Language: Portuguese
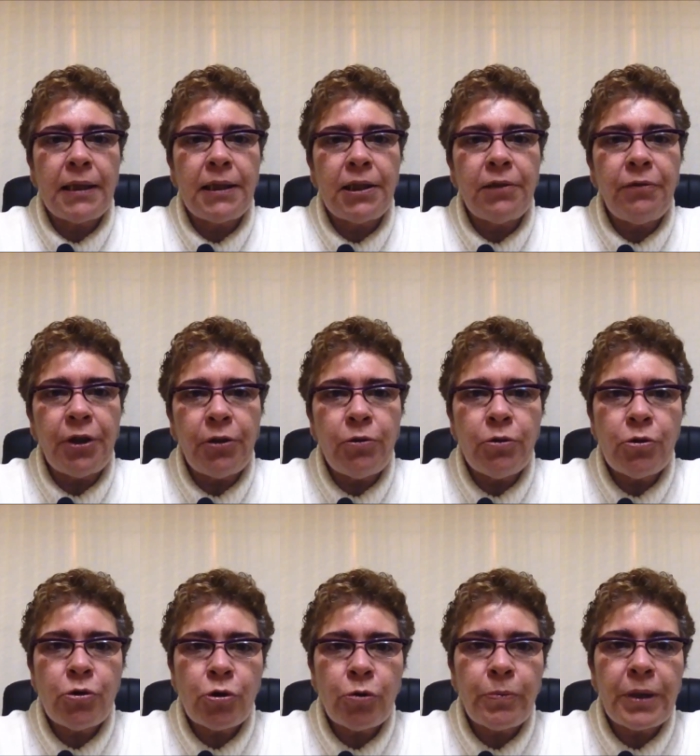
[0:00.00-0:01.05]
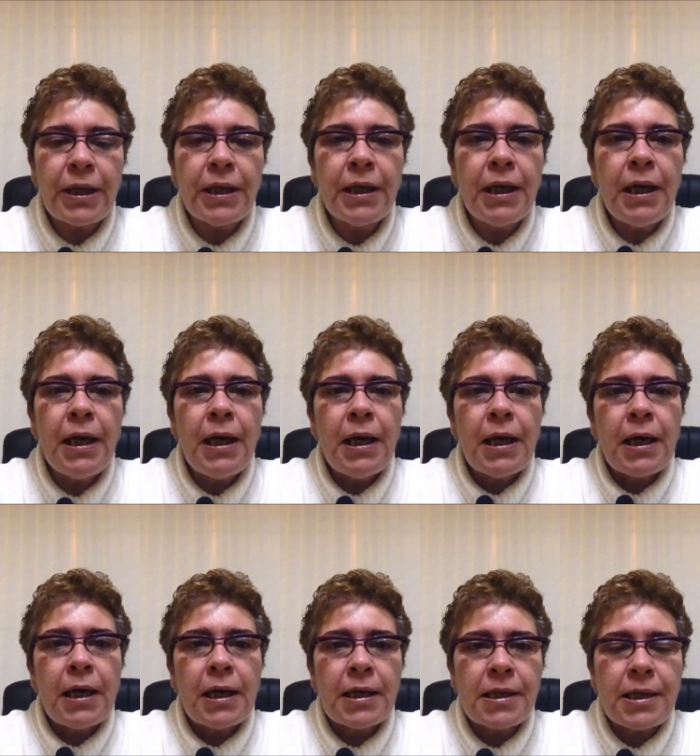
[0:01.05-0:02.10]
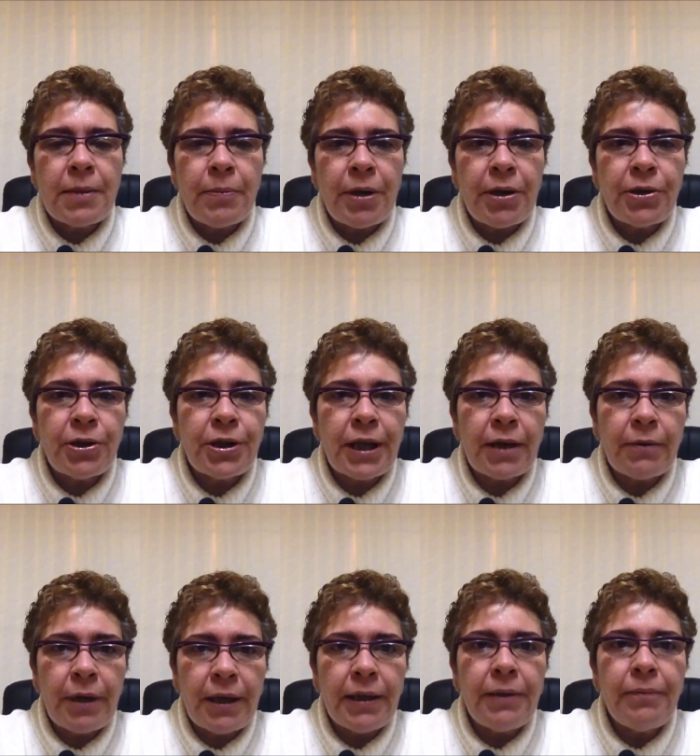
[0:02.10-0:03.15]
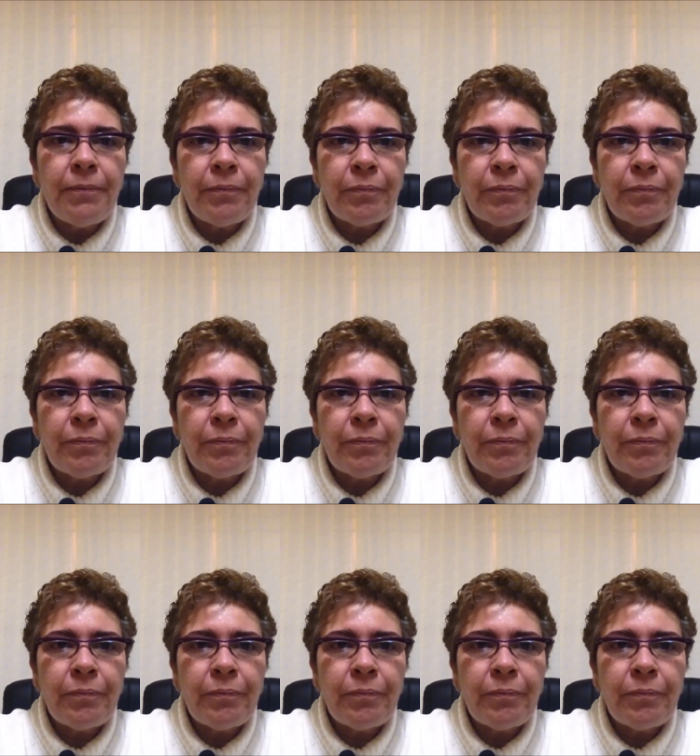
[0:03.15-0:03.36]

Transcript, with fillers: de vídeos sobre a semente de aguaí.